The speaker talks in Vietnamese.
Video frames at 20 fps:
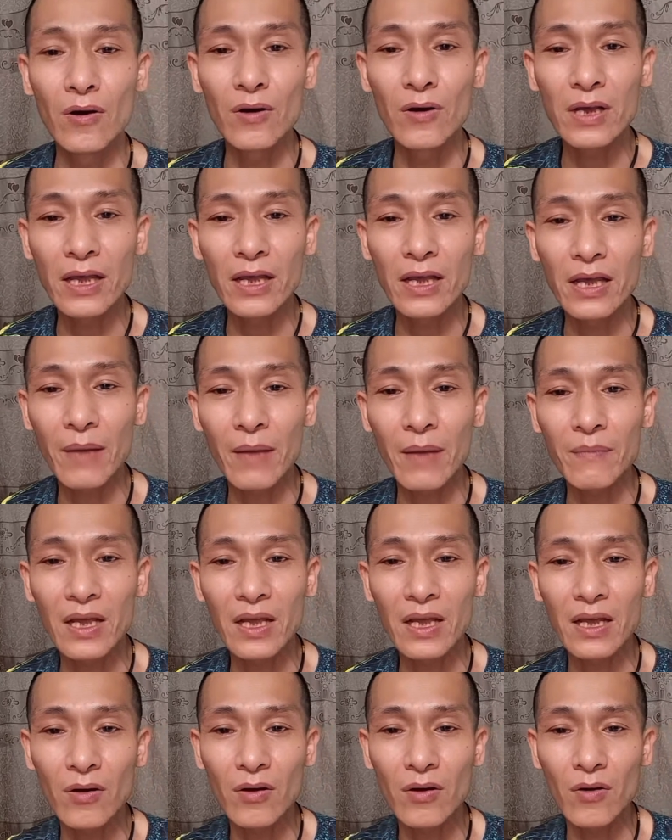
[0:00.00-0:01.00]
ok em
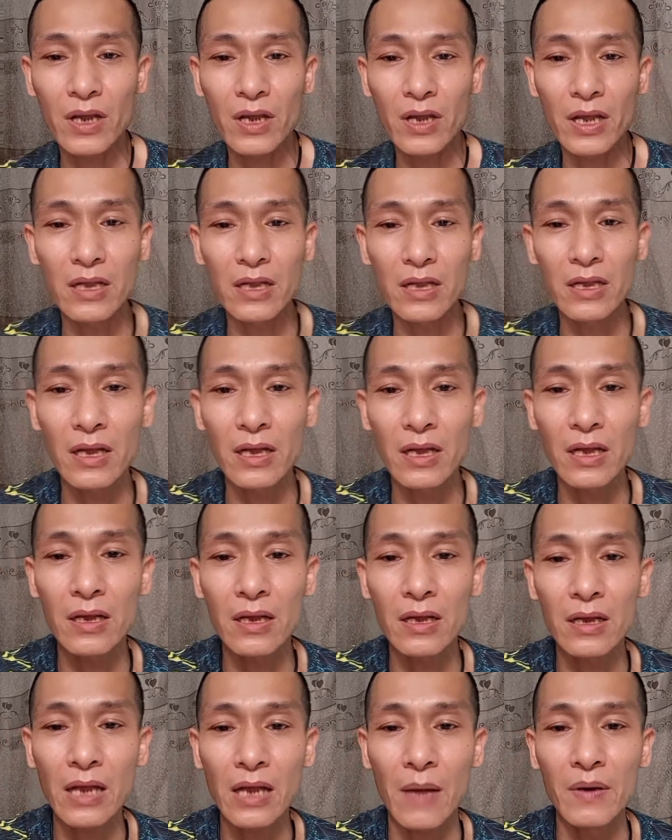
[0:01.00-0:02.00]
nhé ok
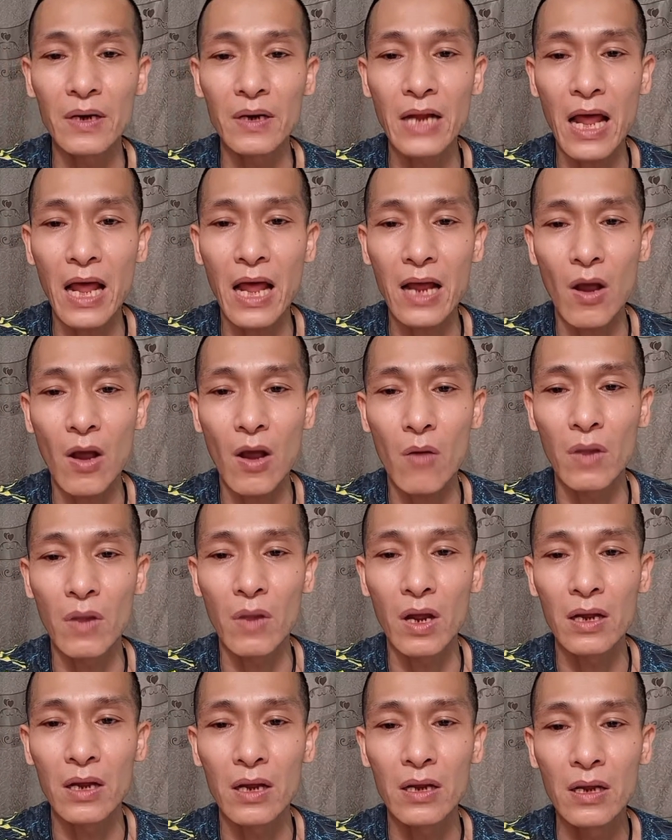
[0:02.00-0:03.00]
à, cảm ơn a còng
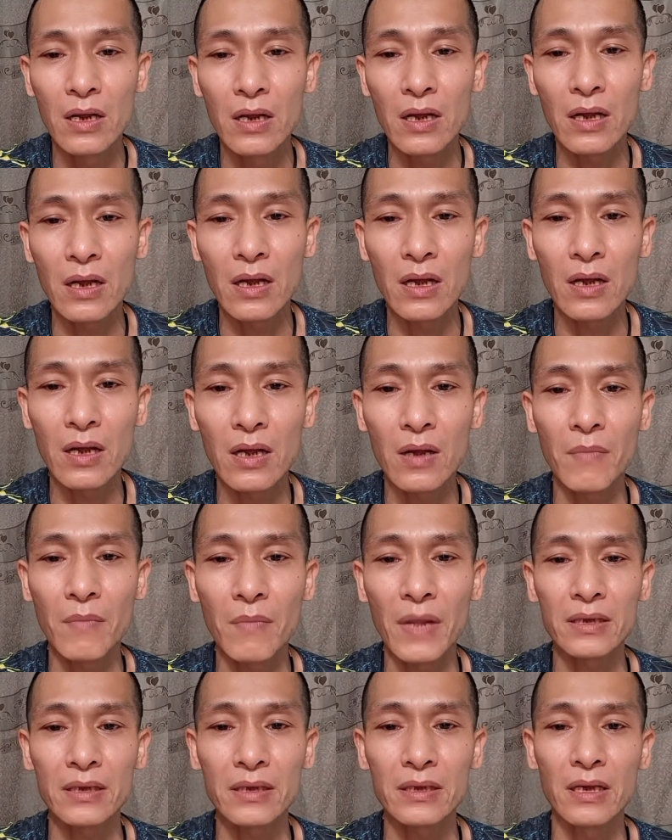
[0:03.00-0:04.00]
à, à
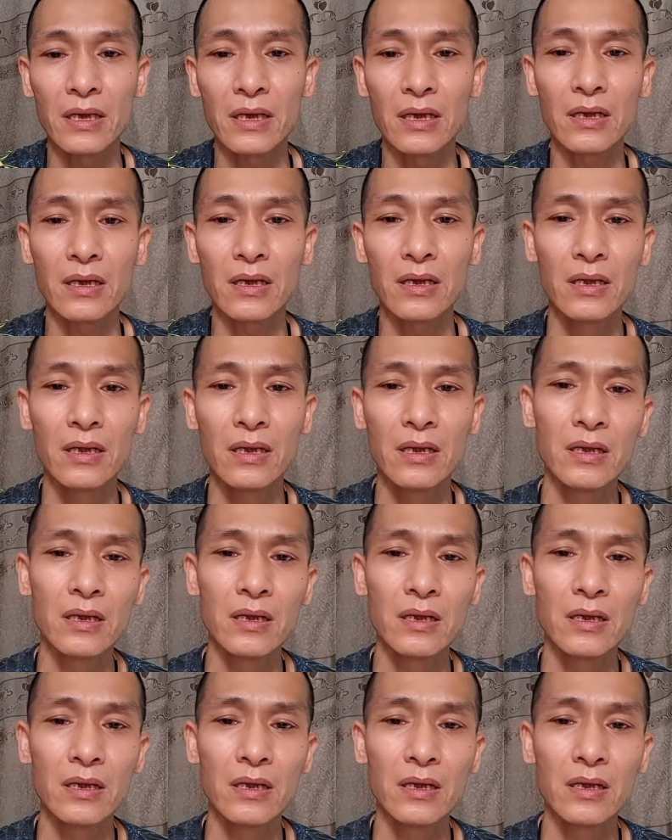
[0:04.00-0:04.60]
mạnh à,